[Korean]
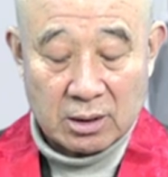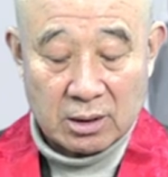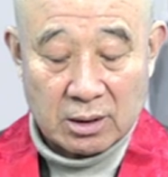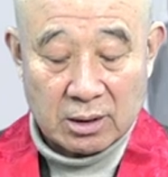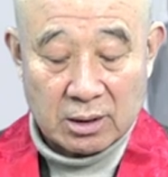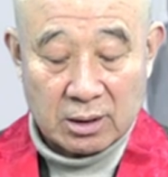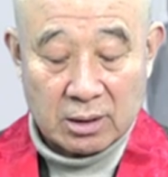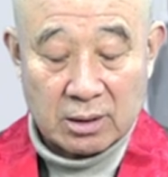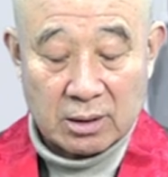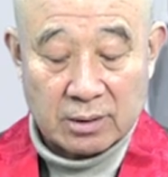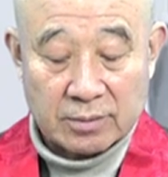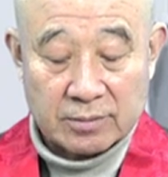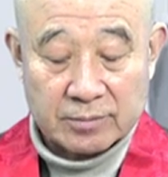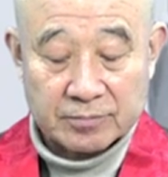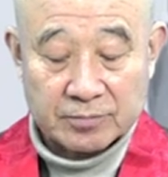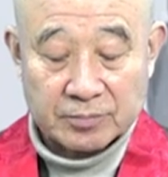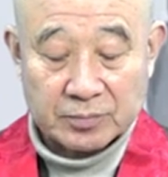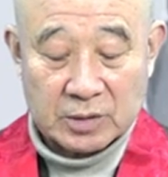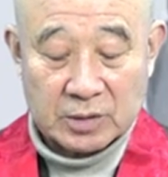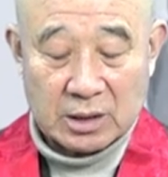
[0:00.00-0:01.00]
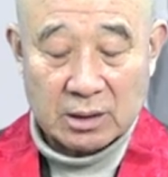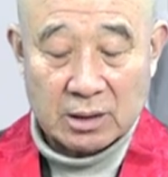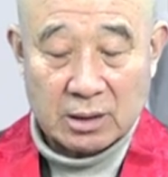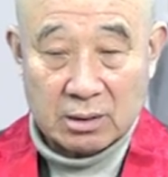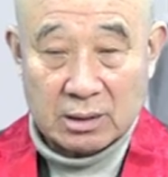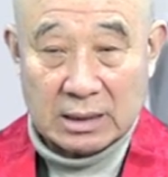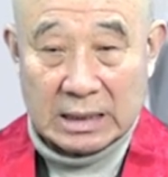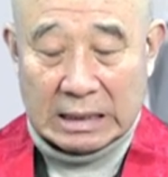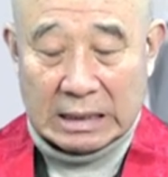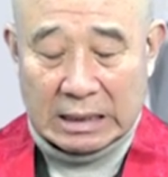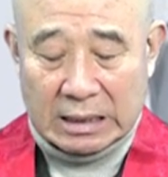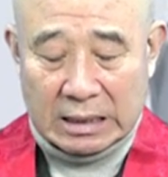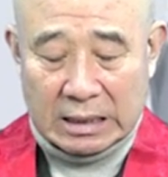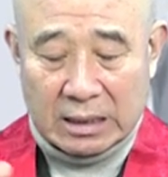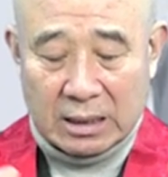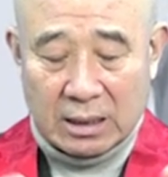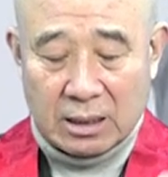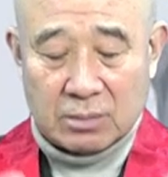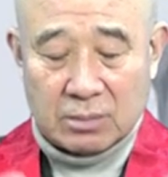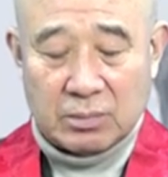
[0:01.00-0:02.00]
어, 거기에 다
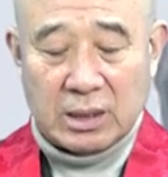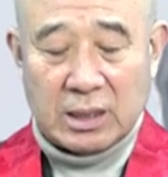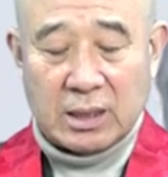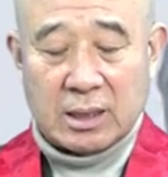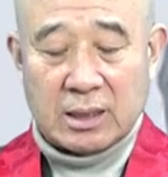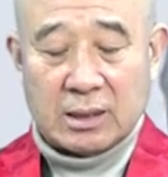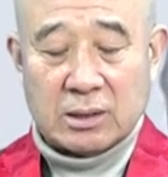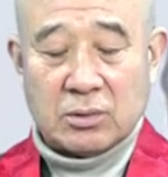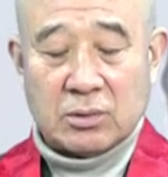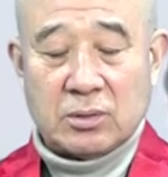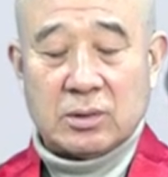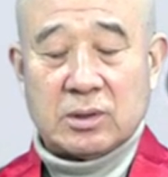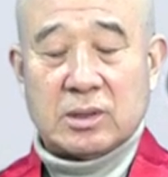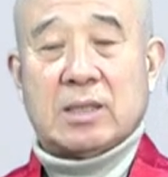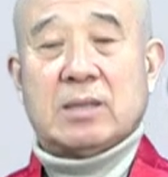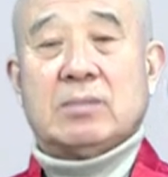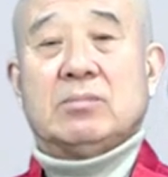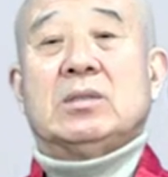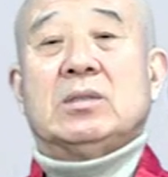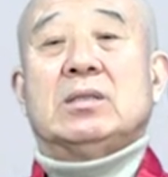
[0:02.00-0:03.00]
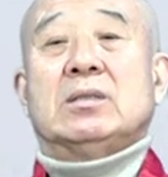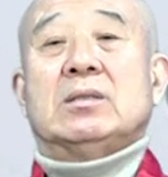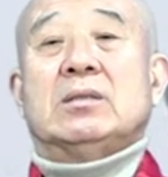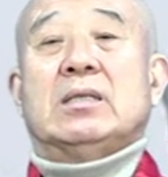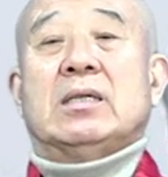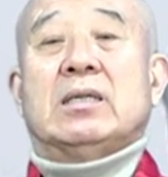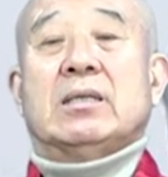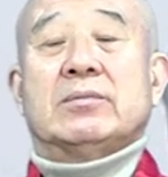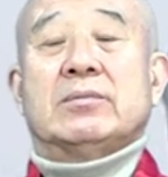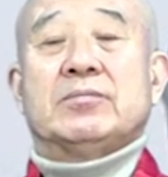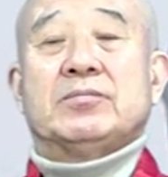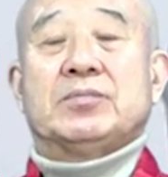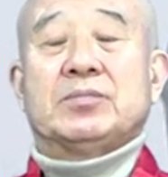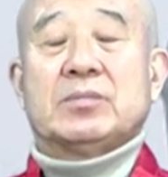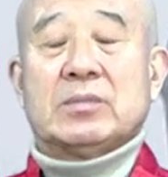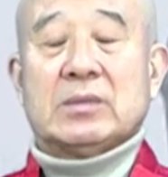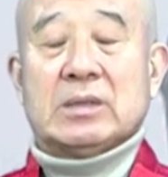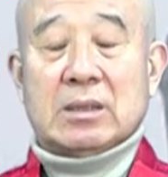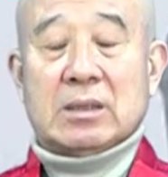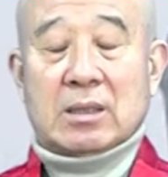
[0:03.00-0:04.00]
얽매여가지고 이 사람들이 그냥
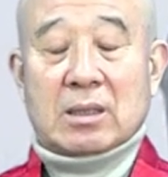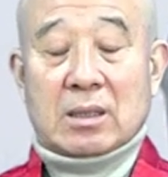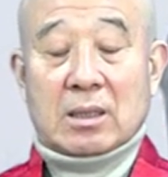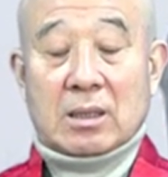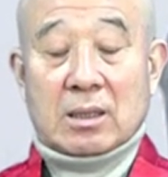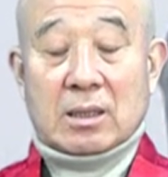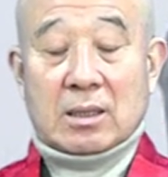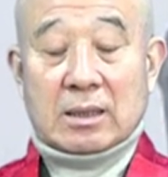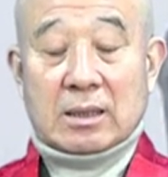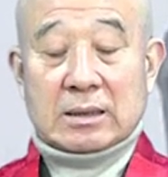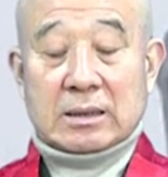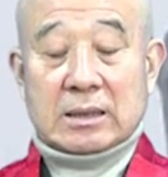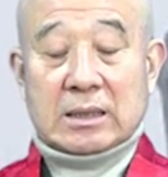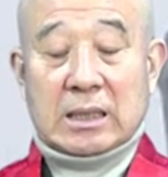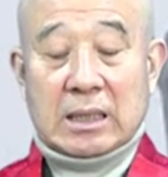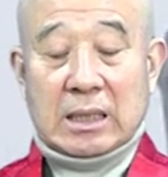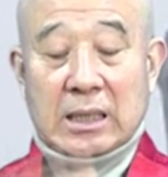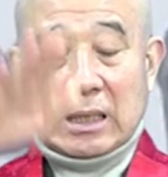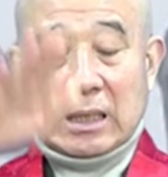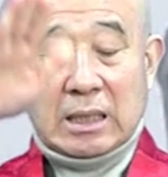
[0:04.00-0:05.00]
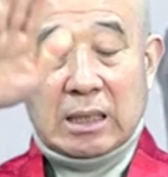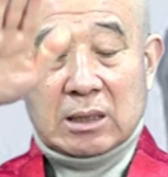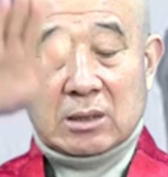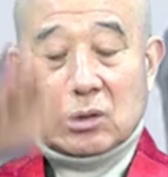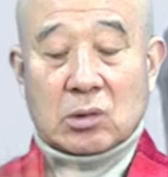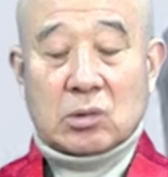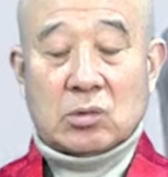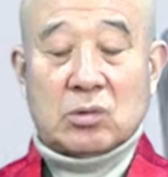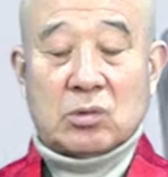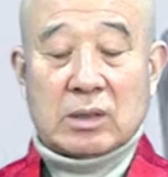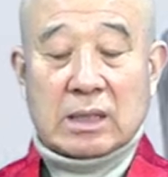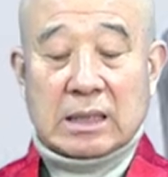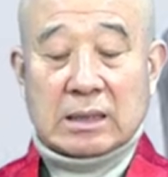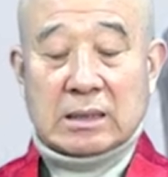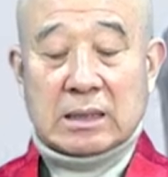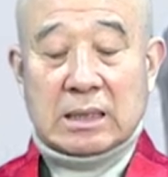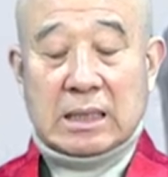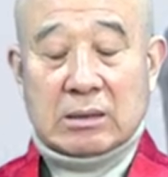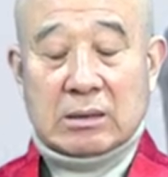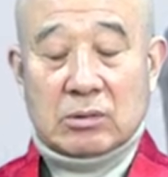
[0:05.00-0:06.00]
제일 그것도
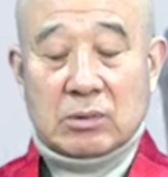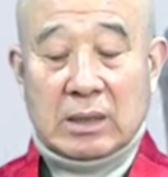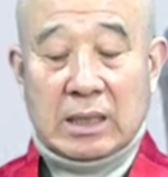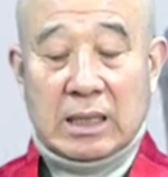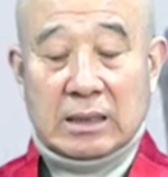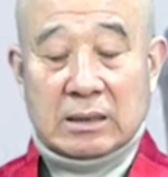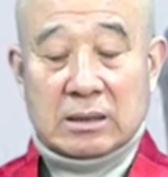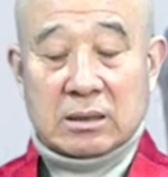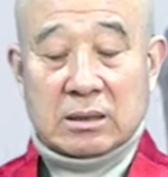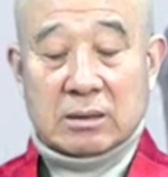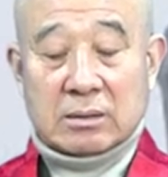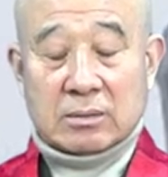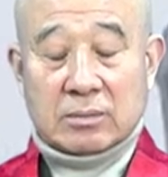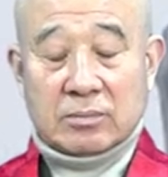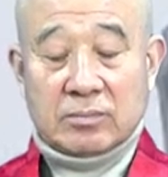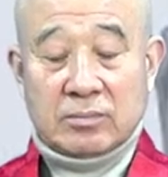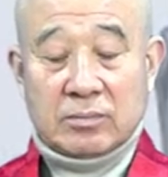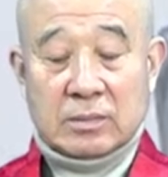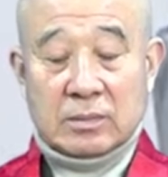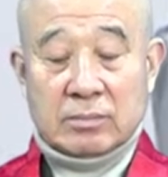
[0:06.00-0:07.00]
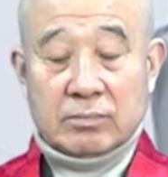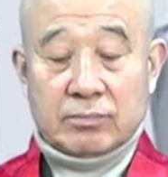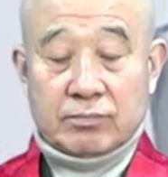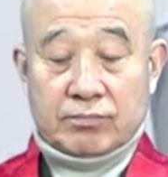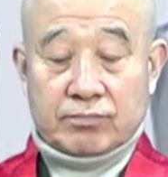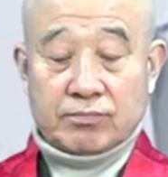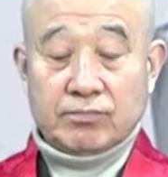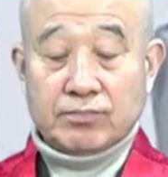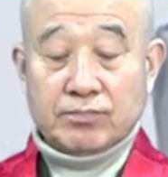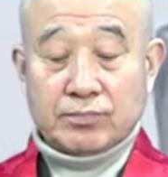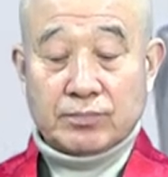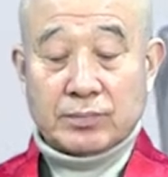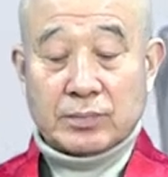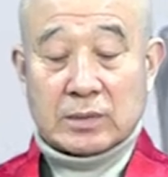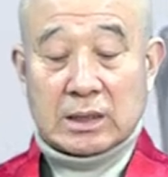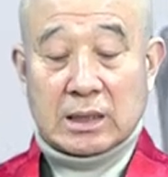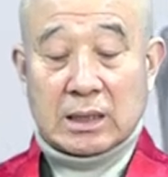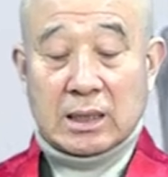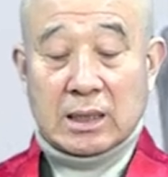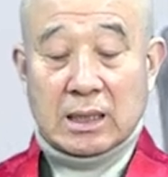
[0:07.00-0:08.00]
낮은 아주 하층
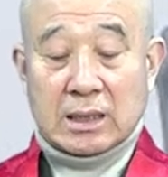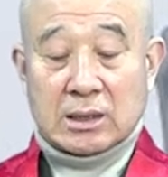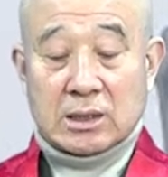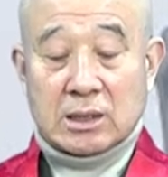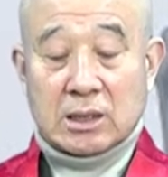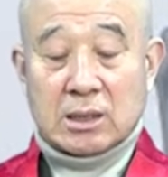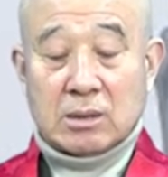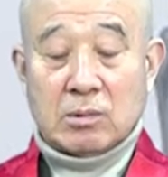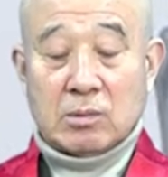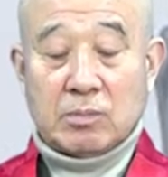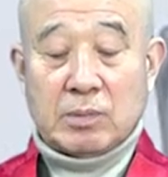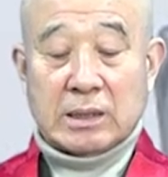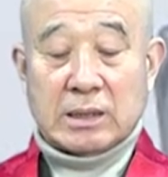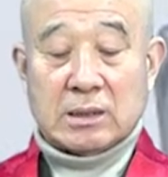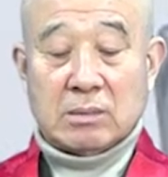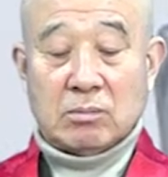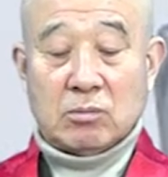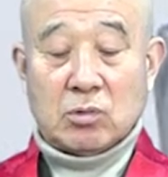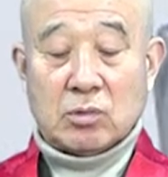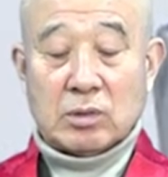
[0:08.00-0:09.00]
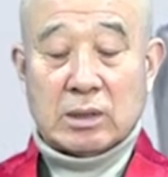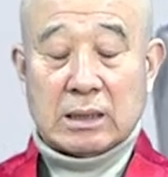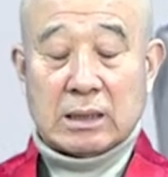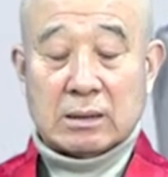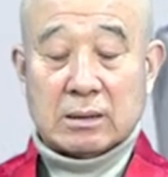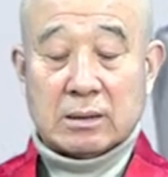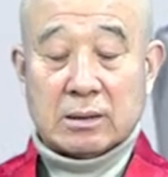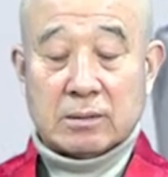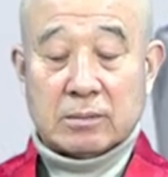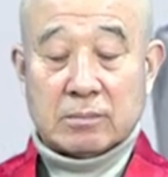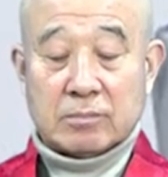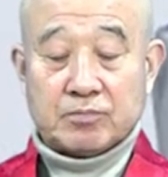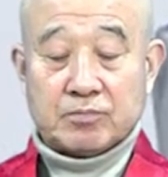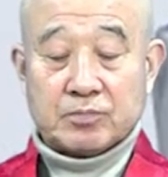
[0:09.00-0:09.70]
인간 취급을 받지 못하는 그런